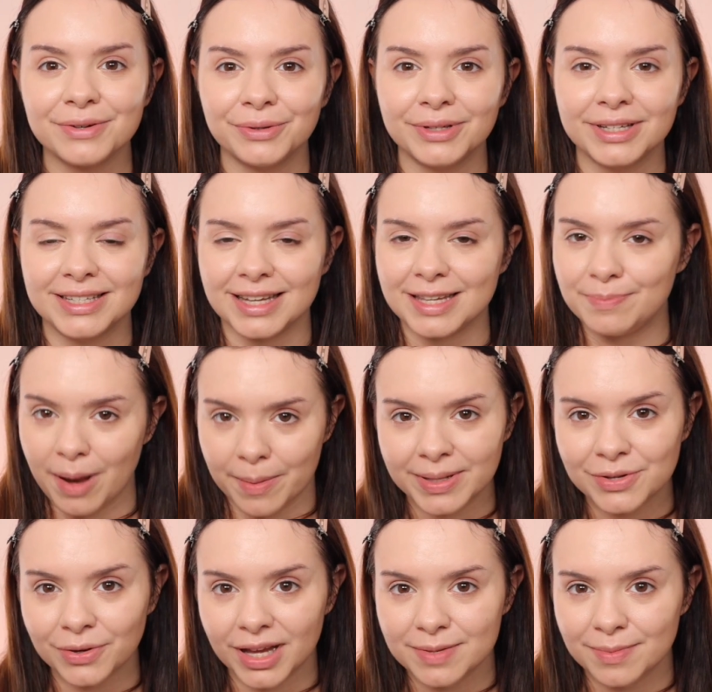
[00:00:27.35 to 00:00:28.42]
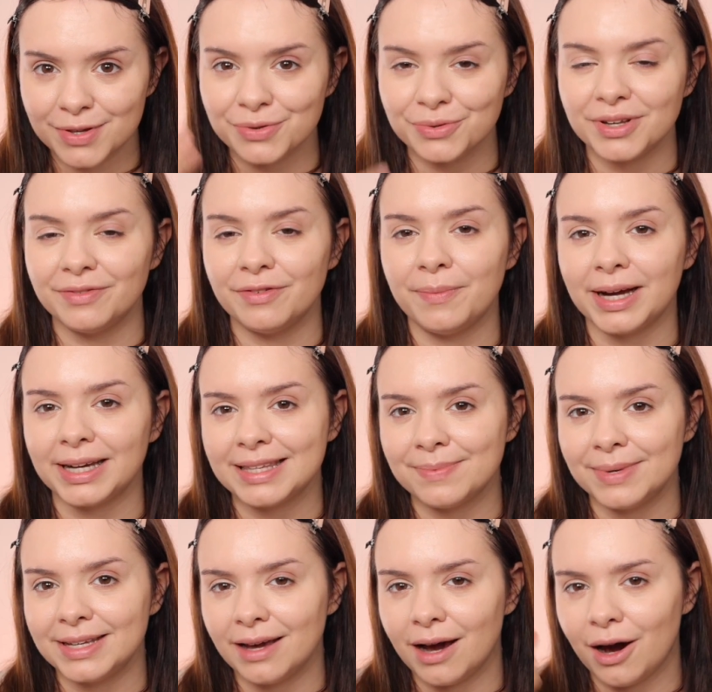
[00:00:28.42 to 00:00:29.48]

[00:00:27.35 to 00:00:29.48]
Und das bleibt jetzt auch erstmal so, denn wir machen jetzt mal die